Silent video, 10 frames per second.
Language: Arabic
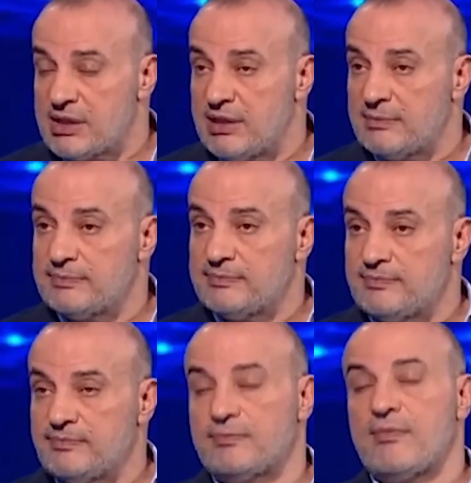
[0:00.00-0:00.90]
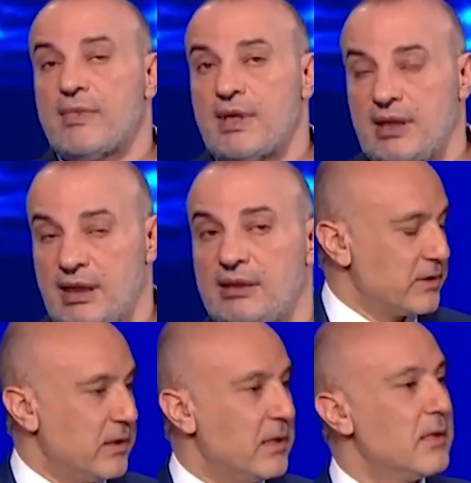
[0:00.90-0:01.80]
اكيد عشوائيه حسب ما تعودنا
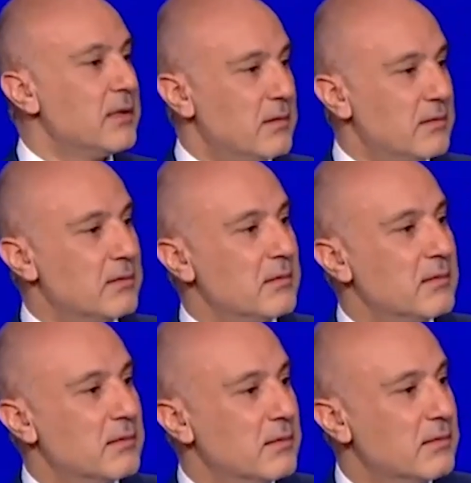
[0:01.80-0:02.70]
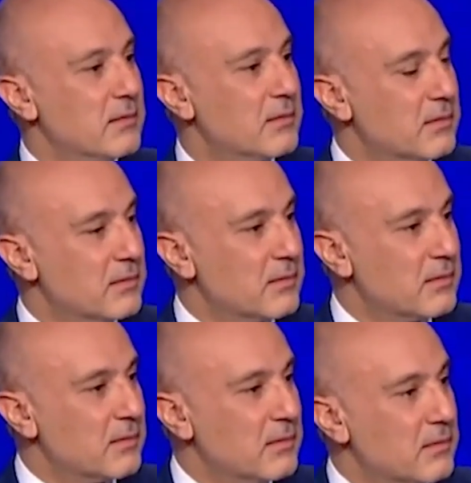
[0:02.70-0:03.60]
ارتجال بارتجال آه
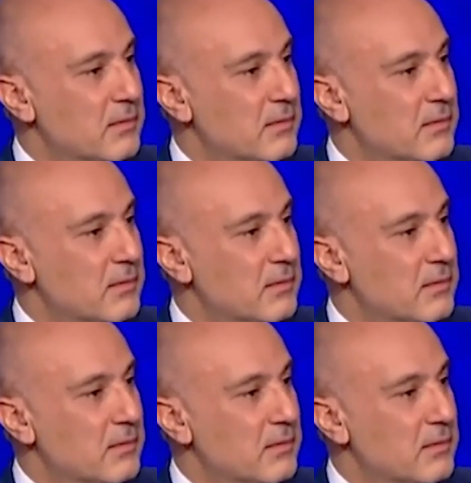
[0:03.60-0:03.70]
لذلك انا